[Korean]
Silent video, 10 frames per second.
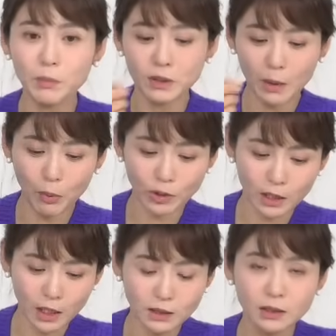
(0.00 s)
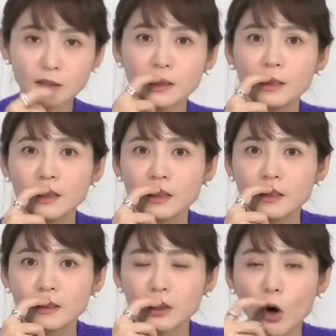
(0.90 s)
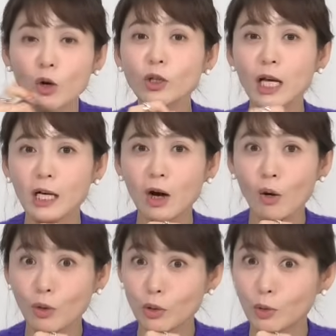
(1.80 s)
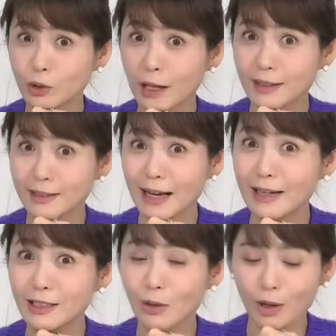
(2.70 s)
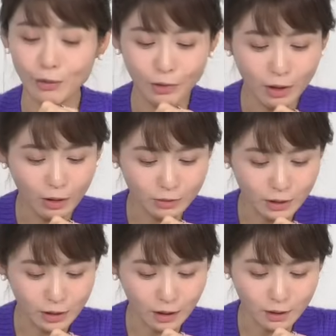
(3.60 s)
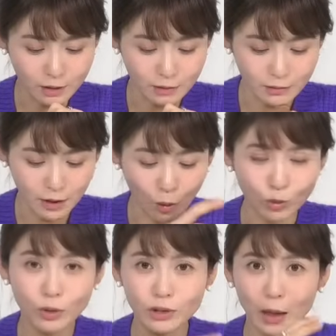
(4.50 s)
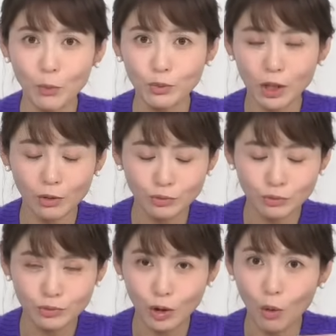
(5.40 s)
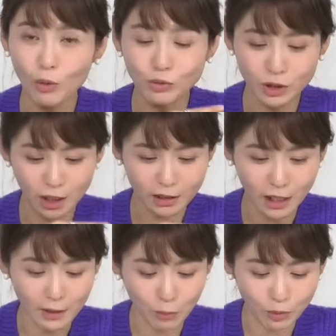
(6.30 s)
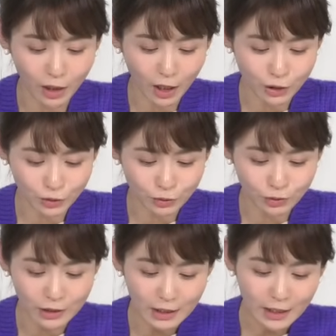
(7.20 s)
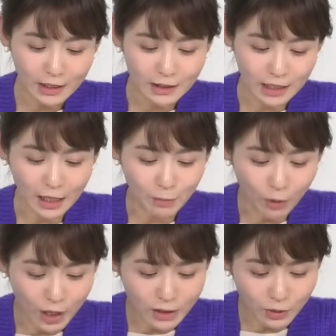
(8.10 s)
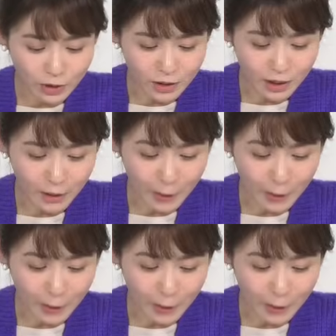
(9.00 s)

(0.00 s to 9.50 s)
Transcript: 밑에 보니까는 여러 나라 언어로 댓글이 달리더라고요. 근데 제가 이제 언어를 다 못하고 영어도 제가 잘 못해가지고 잘 몰랐었는데